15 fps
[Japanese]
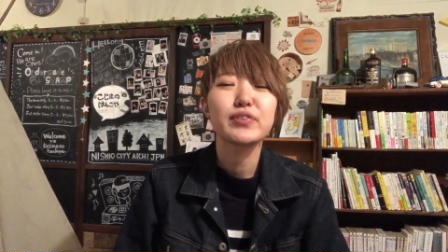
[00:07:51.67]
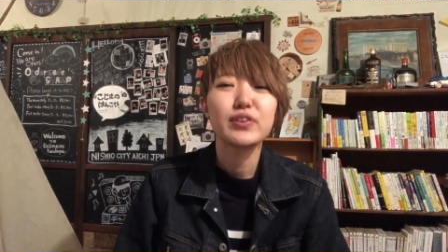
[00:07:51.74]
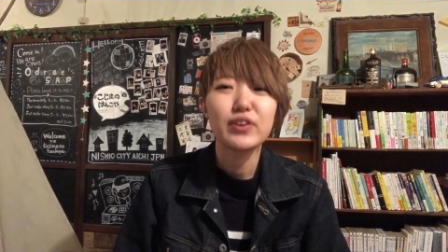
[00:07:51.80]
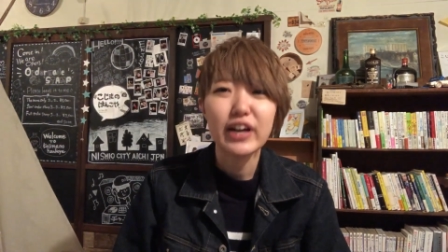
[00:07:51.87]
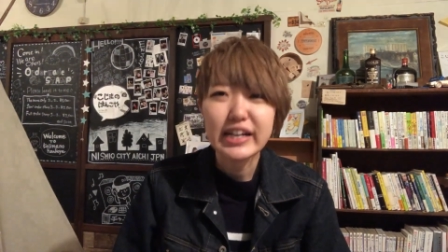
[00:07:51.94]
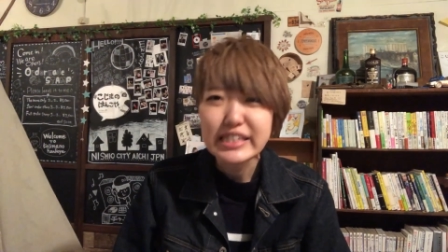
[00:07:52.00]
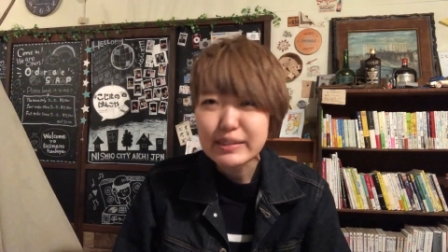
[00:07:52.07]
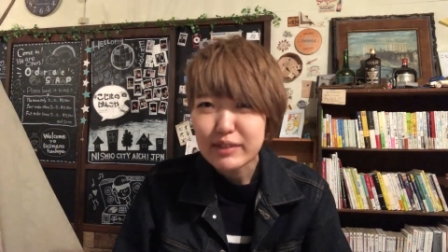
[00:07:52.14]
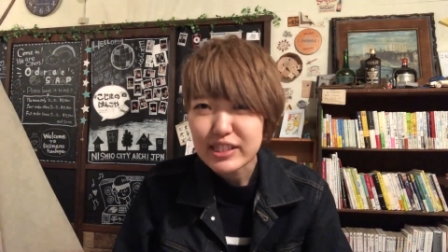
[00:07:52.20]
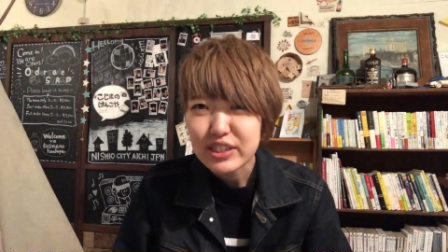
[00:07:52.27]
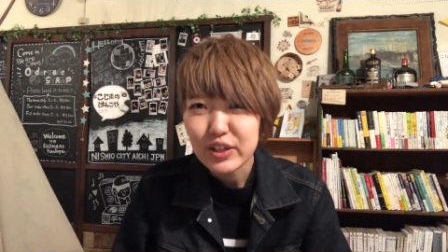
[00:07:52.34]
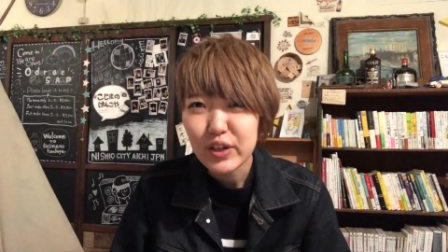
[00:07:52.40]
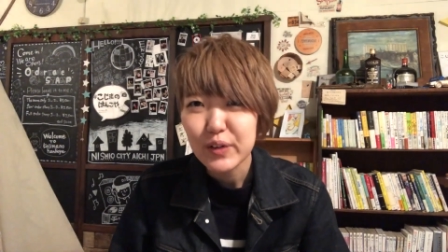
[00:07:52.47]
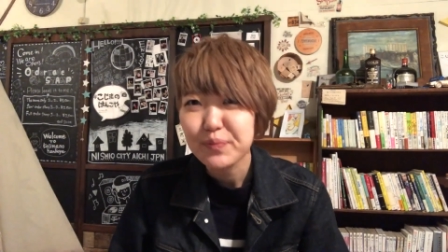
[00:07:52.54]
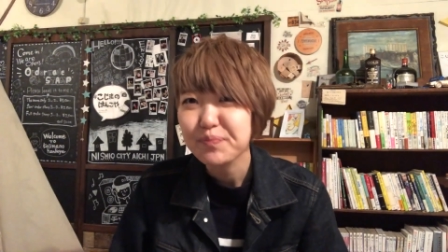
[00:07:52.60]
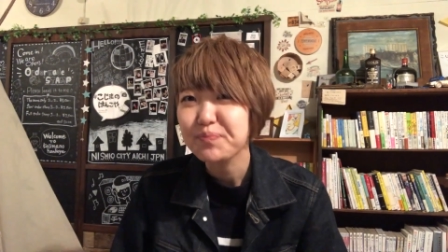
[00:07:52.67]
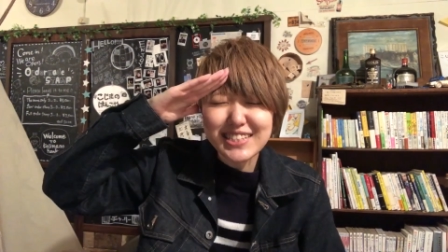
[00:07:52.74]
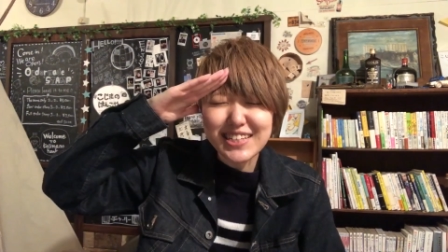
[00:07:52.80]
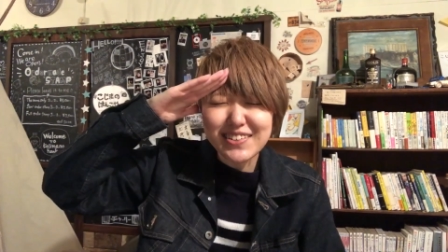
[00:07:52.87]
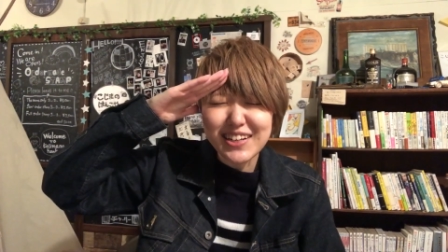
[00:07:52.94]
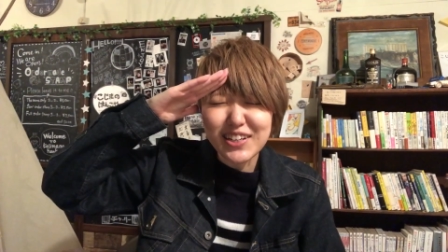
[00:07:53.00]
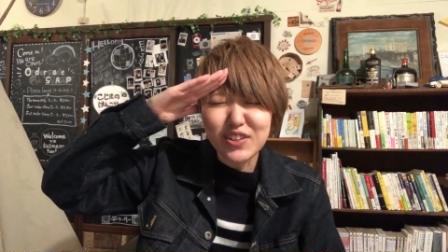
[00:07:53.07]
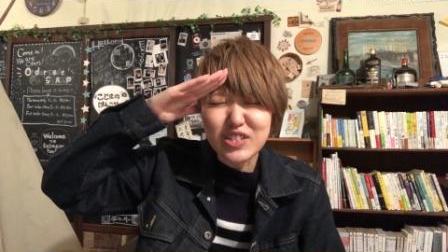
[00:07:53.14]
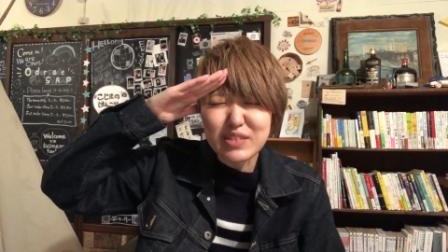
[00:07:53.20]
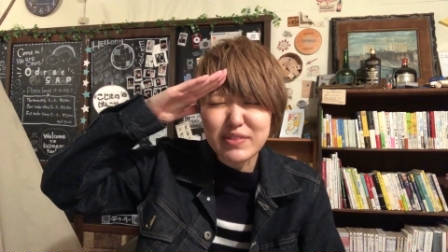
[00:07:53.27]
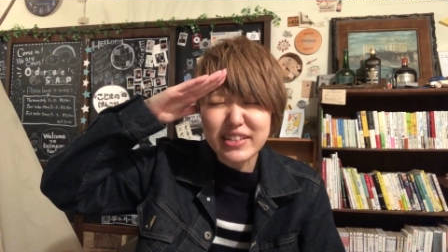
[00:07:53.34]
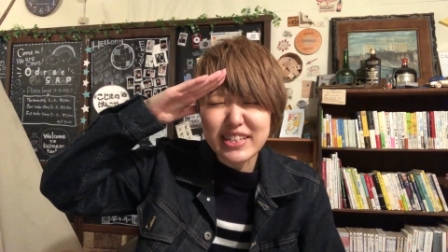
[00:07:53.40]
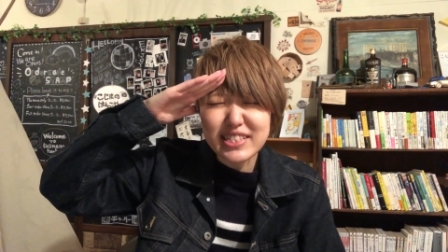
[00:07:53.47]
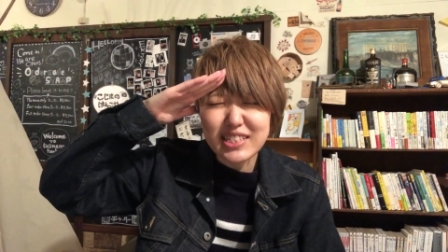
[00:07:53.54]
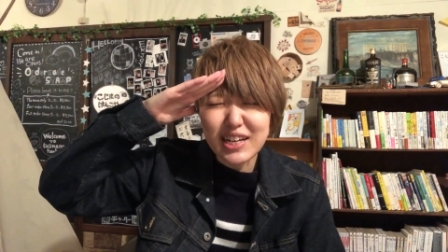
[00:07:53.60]
お会いしましょうでは小
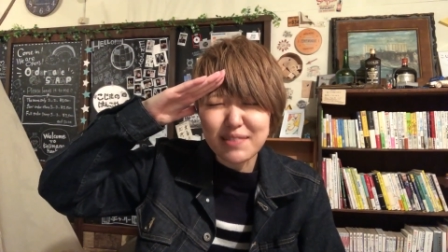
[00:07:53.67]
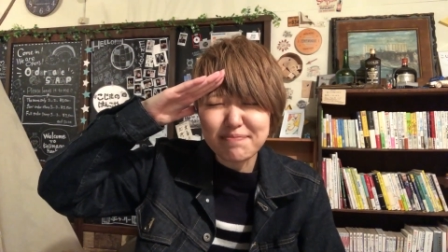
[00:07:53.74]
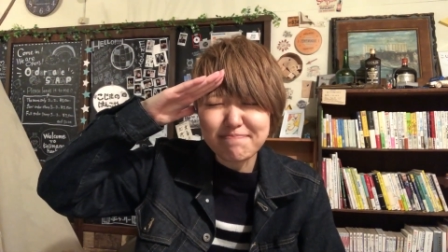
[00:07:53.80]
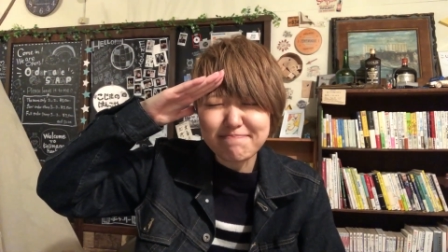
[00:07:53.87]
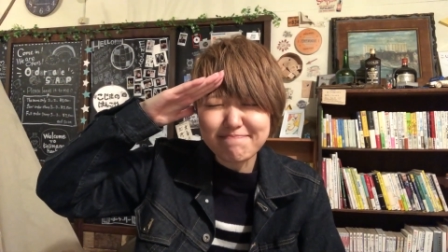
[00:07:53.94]
島でした